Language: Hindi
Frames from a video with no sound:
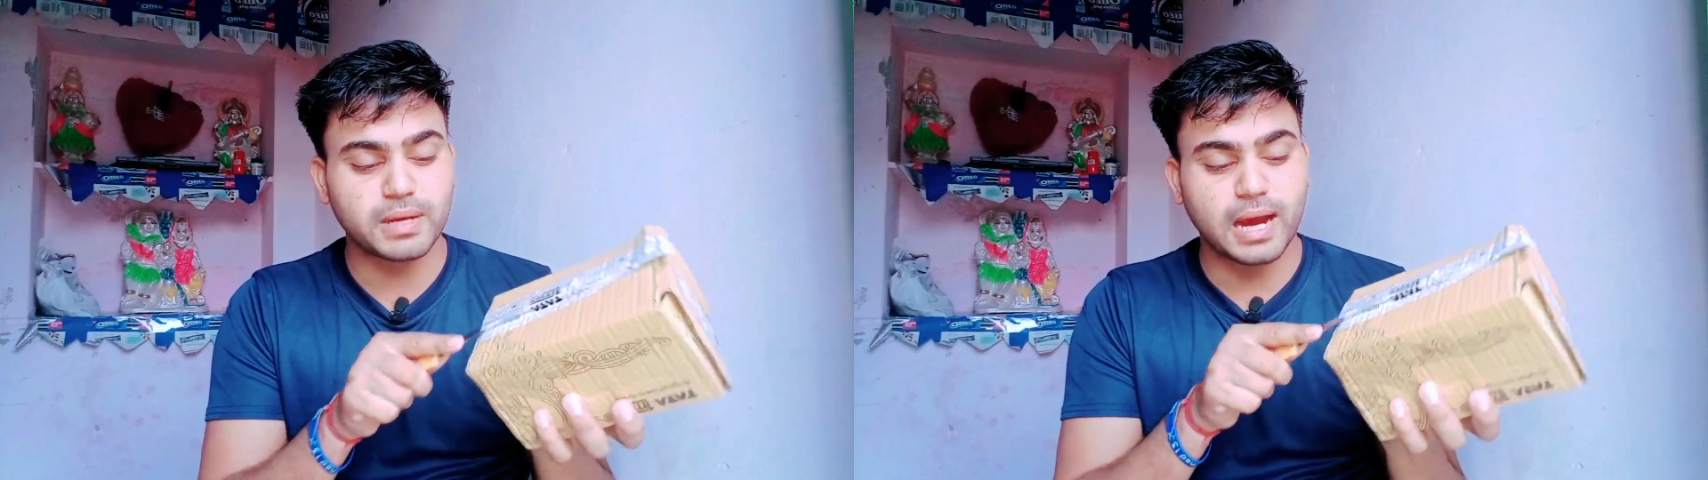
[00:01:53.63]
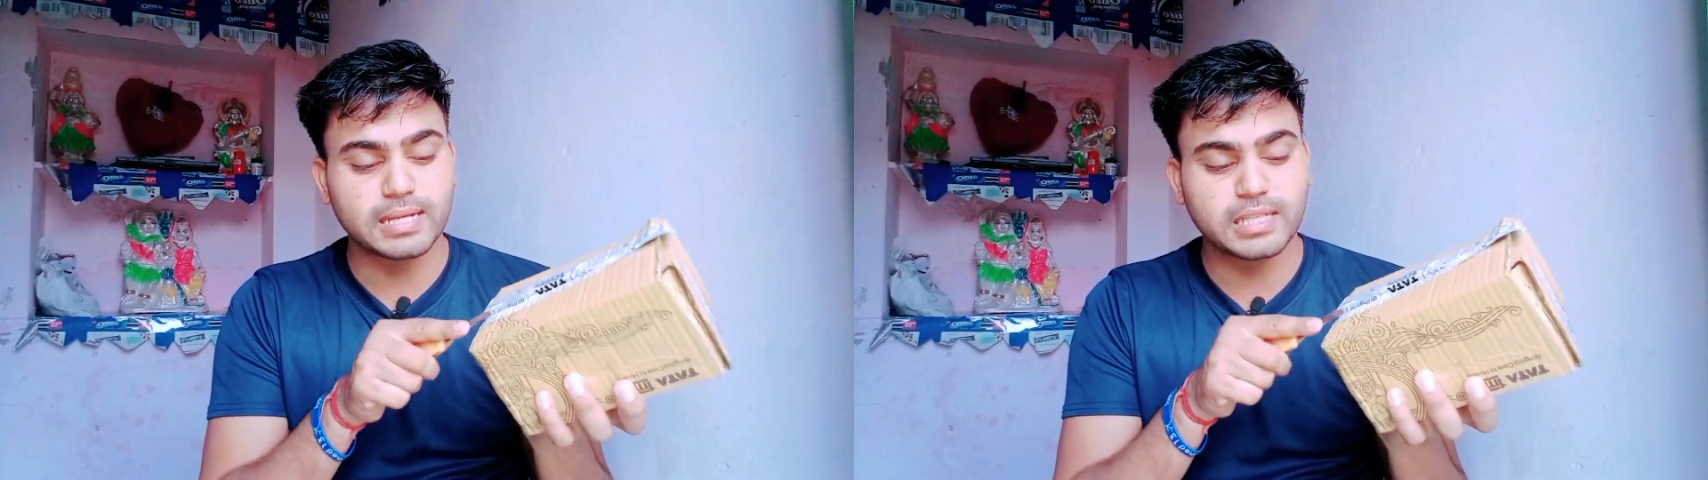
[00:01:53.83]

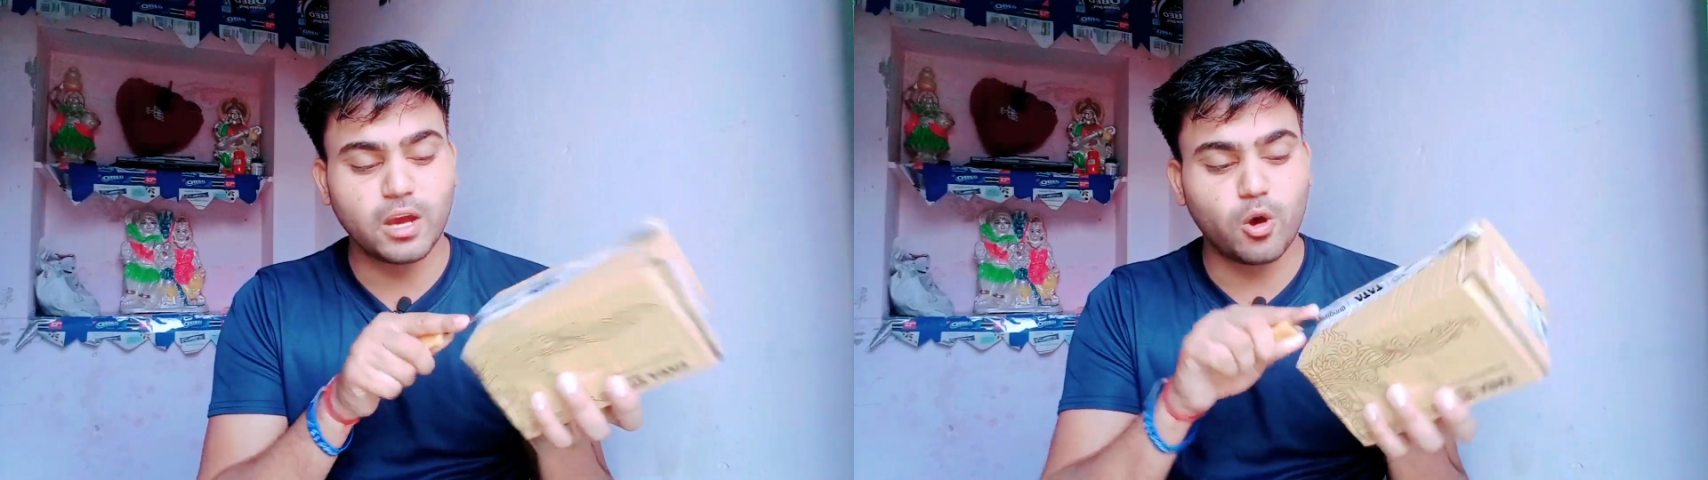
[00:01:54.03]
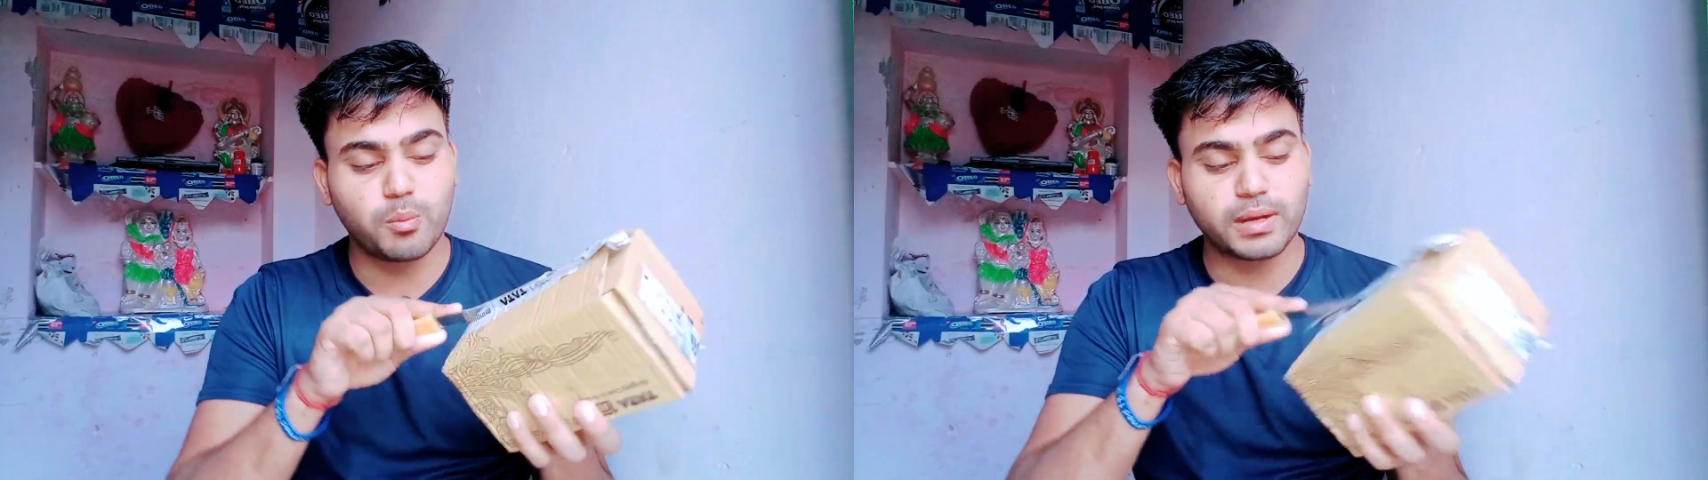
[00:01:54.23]
प्रकार से
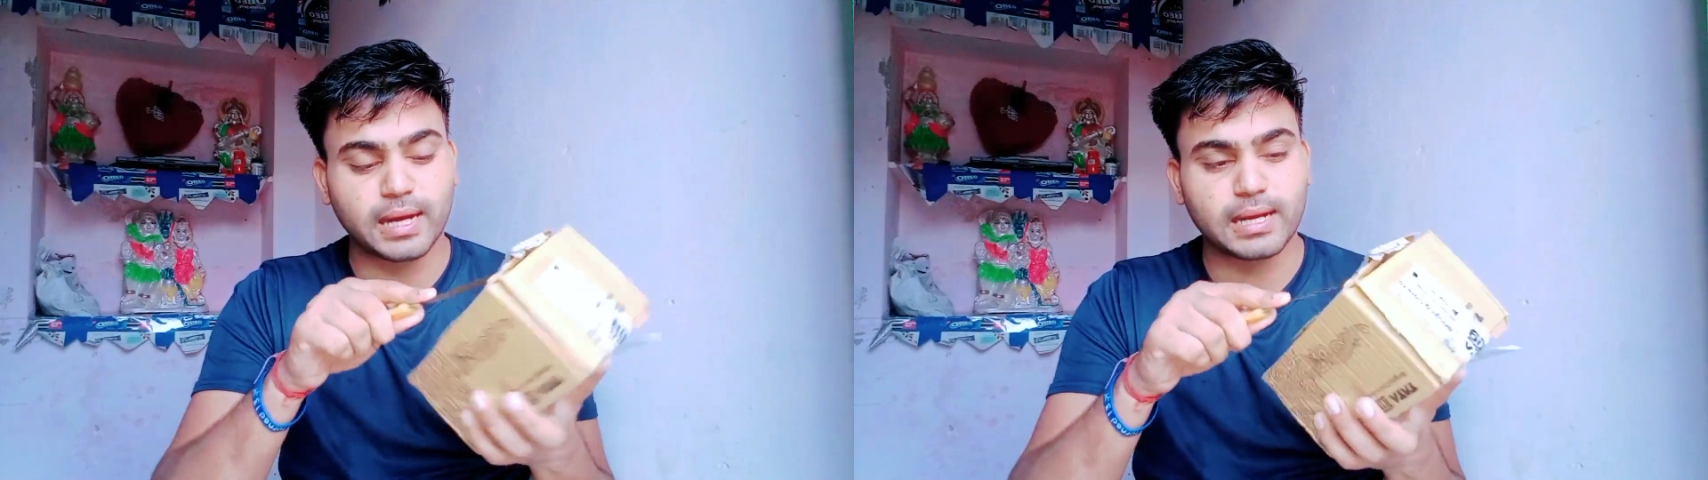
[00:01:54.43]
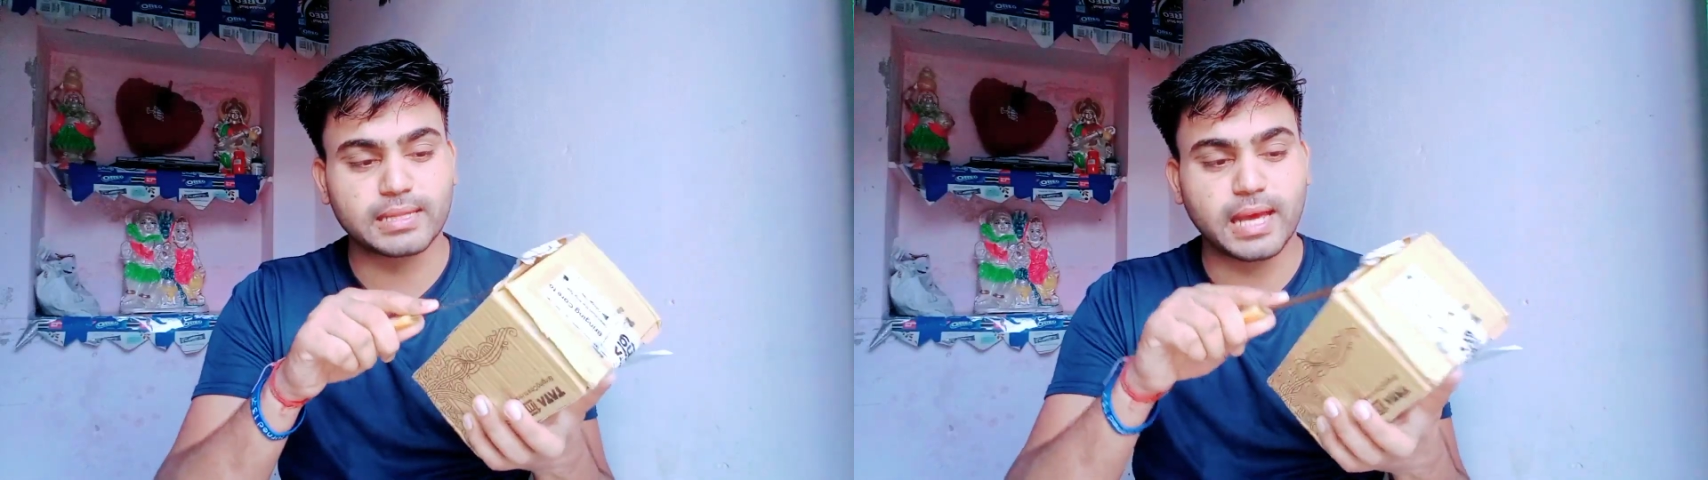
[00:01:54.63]
ओपन
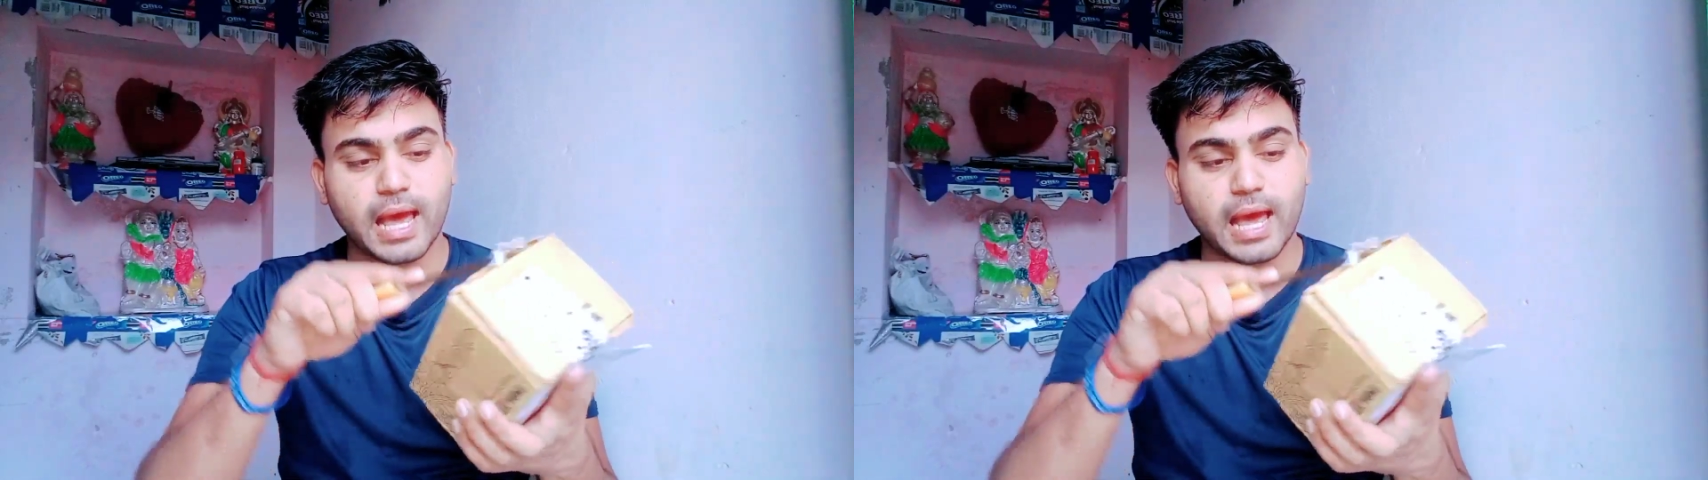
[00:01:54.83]
कर लेते